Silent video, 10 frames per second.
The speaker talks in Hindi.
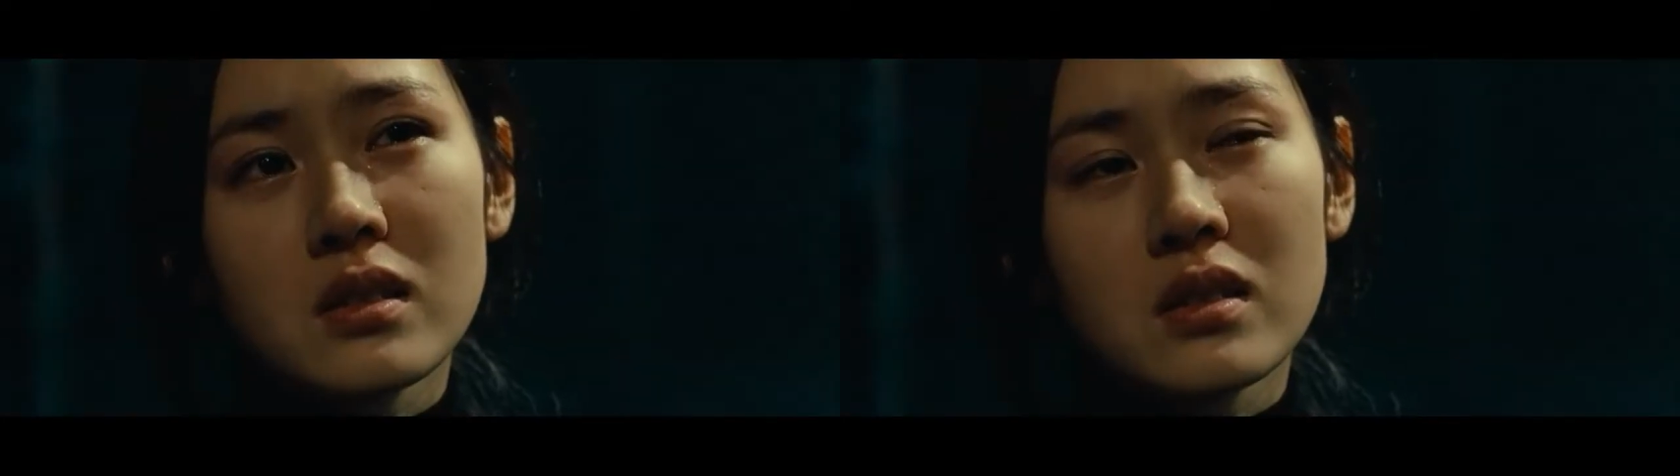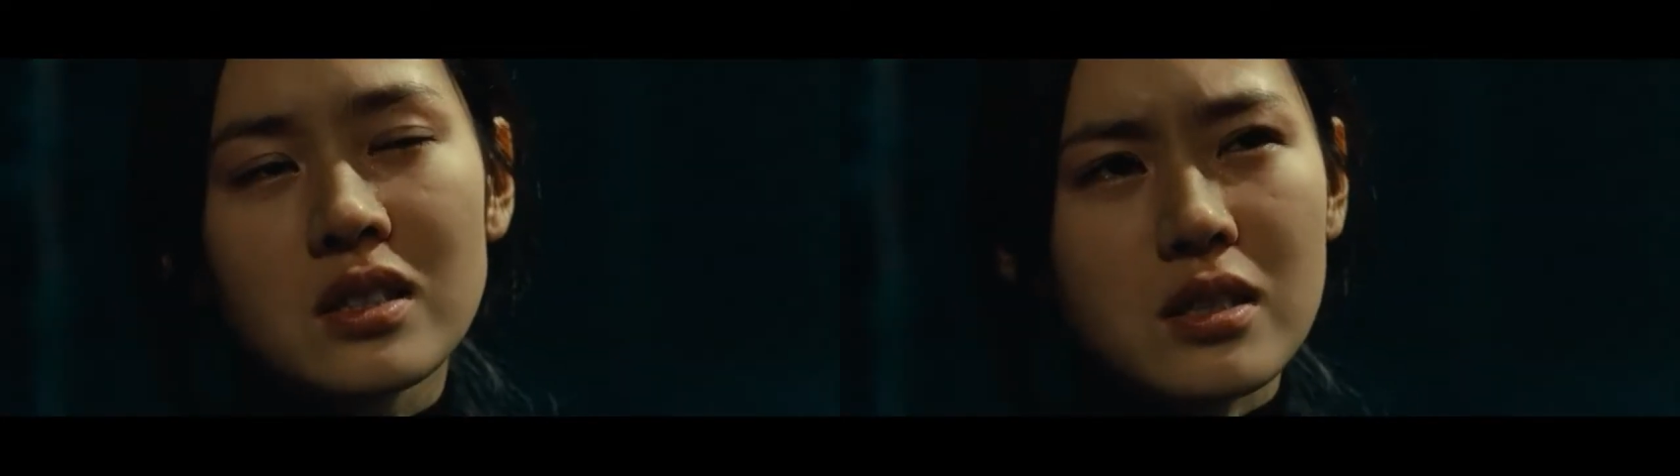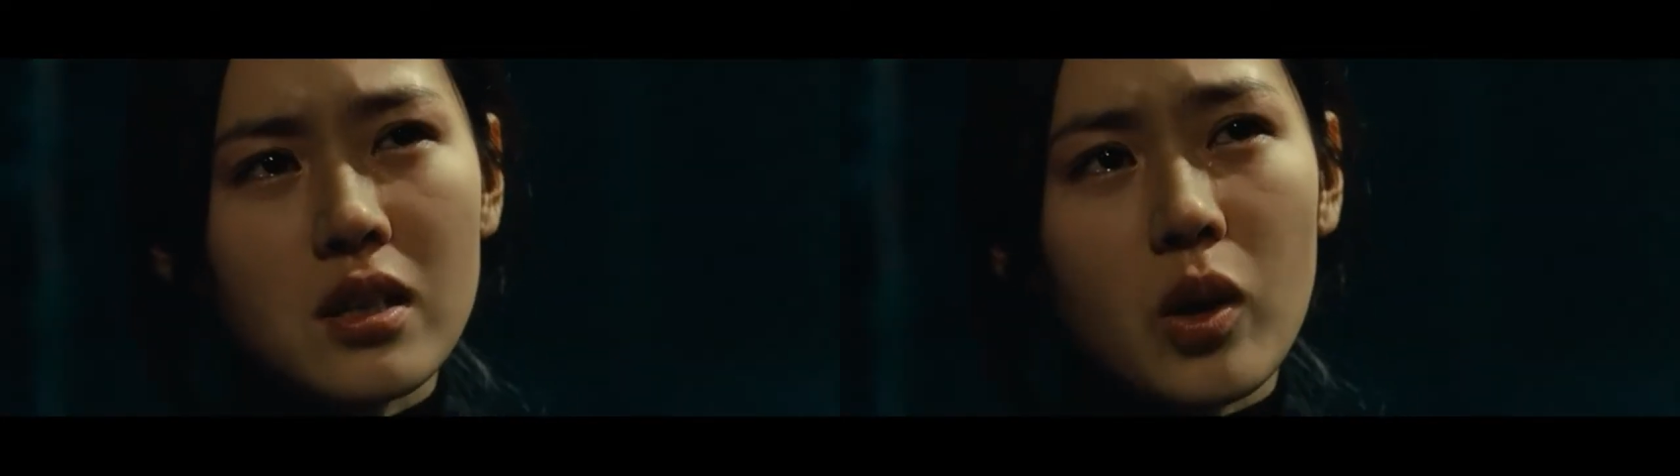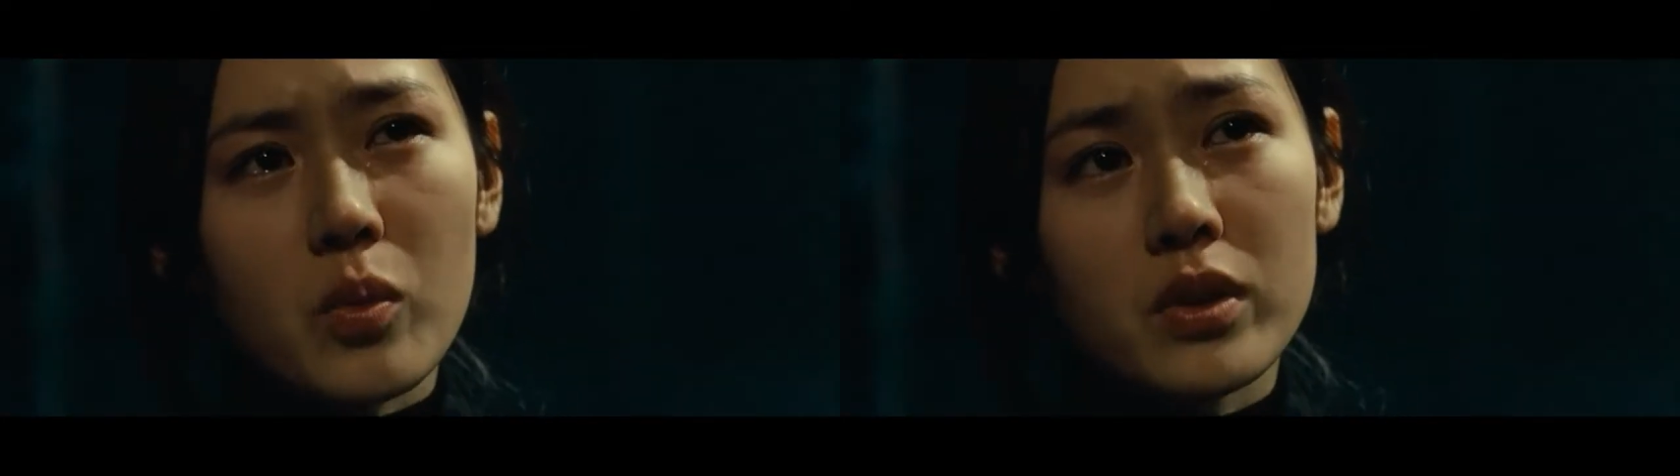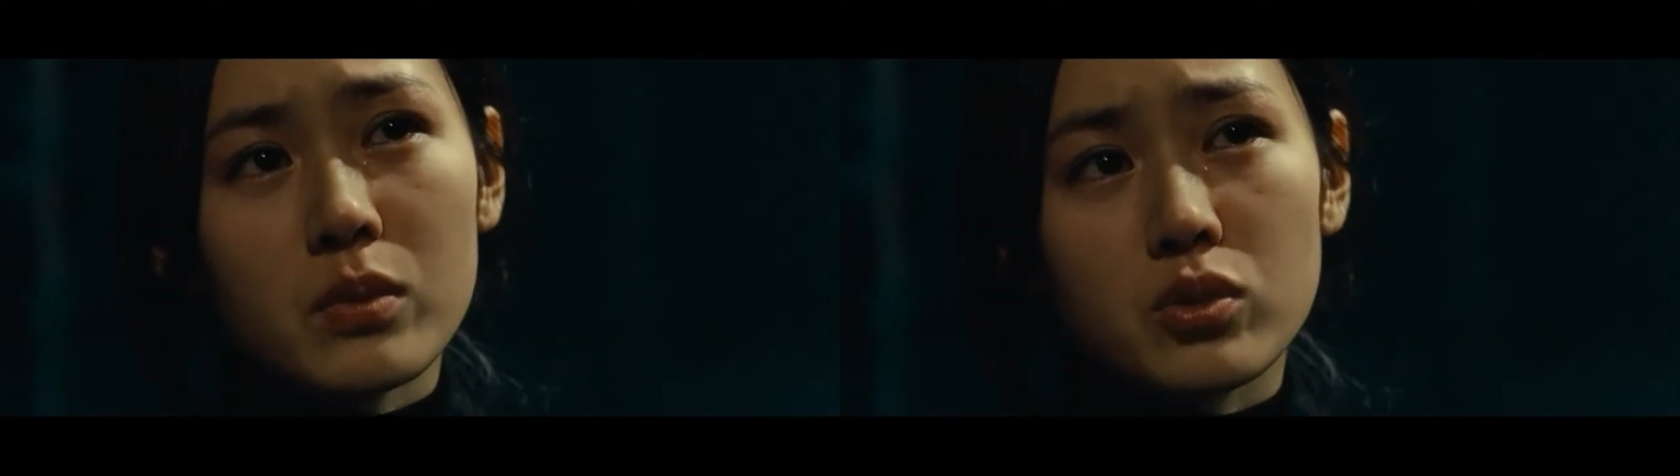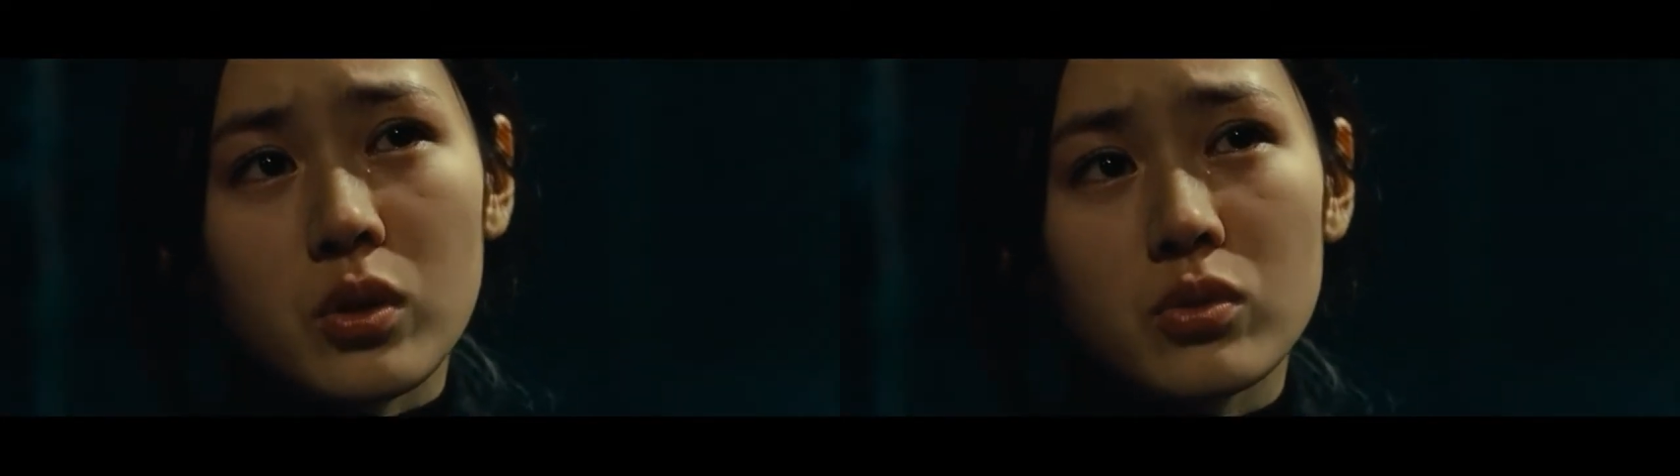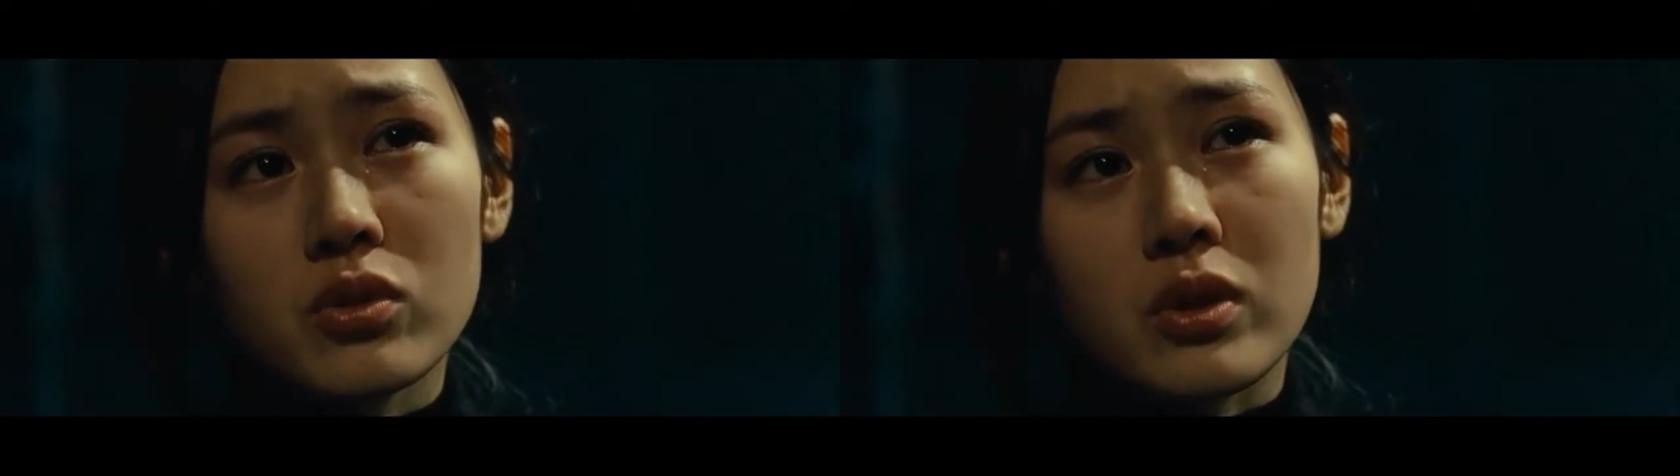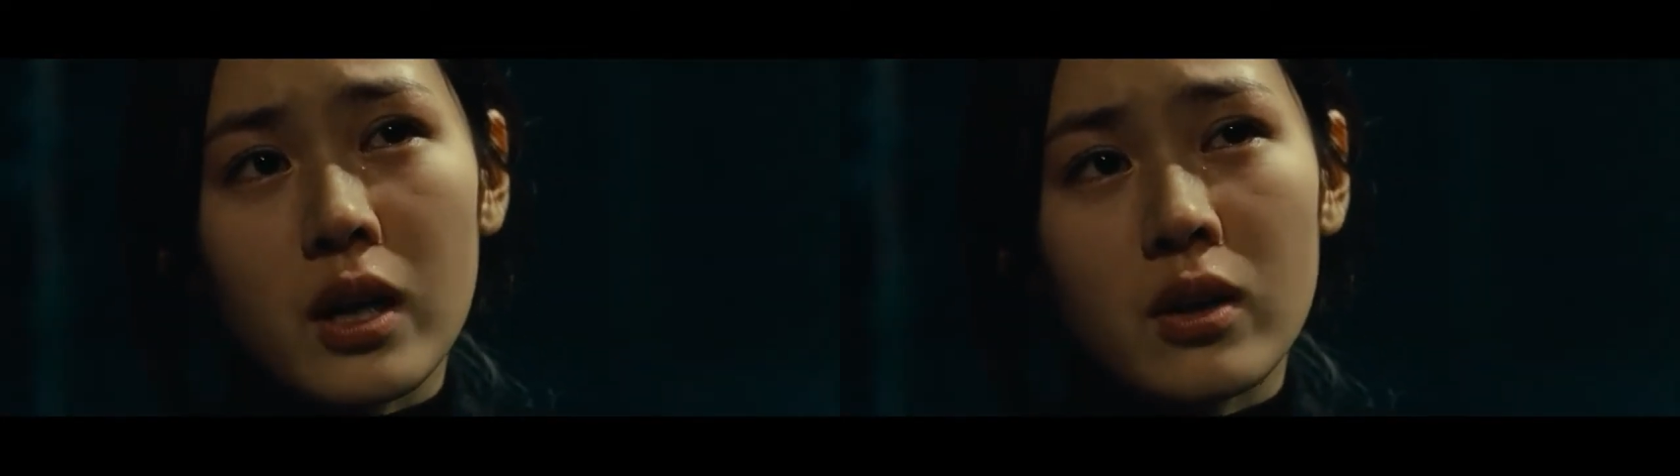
अब मुझसे तुम्हारा कोई भी फ्यूचर